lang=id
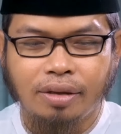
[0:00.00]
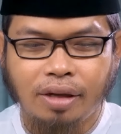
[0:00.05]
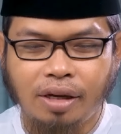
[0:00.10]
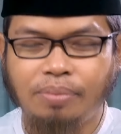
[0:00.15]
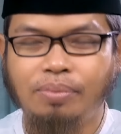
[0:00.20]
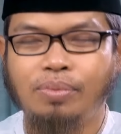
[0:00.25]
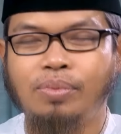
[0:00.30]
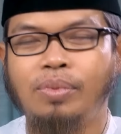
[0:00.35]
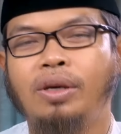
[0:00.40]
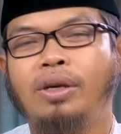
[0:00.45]

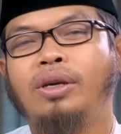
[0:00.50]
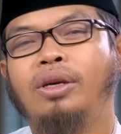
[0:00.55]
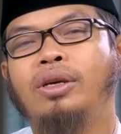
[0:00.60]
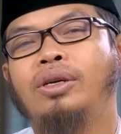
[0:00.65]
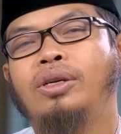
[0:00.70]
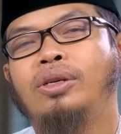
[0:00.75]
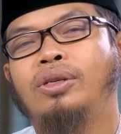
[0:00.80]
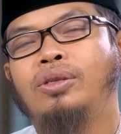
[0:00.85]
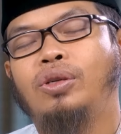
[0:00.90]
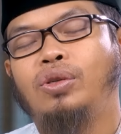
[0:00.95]
Taib.
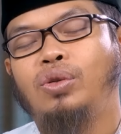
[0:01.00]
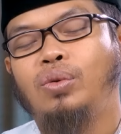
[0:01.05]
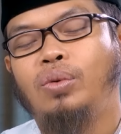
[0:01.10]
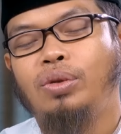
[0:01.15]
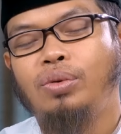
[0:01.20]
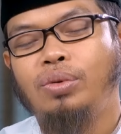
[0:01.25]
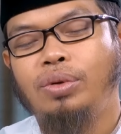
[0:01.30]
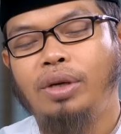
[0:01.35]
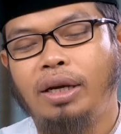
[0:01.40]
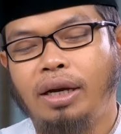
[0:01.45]

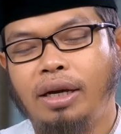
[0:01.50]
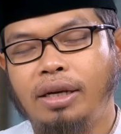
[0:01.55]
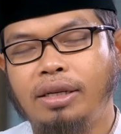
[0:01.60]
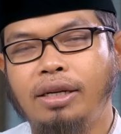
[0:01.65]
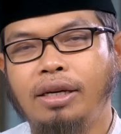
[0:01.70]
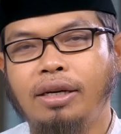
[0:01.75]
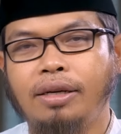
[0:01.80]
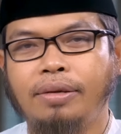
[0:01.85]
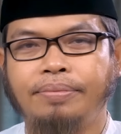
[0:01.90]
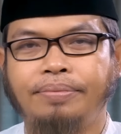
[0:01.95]
Sesuatu yang
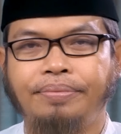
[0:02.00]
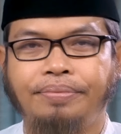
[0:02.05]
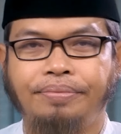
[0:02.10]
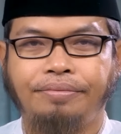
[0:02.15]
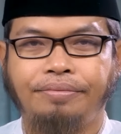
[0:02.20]
ada,